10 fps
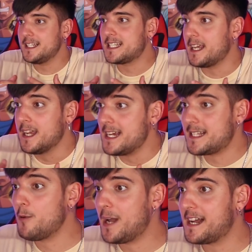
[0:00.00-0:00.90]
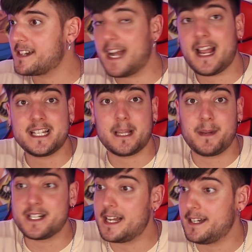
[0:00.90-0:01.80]
Es que está en una carrera y se
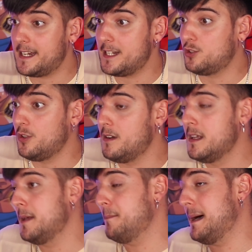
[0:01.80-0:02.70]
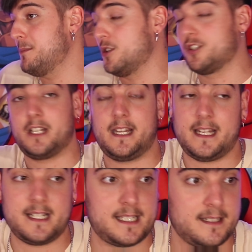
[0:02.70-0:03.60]
piensan que esto, vamos,
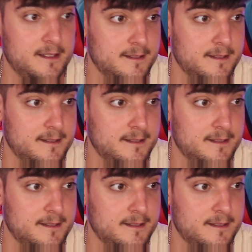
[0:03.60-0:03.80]
es...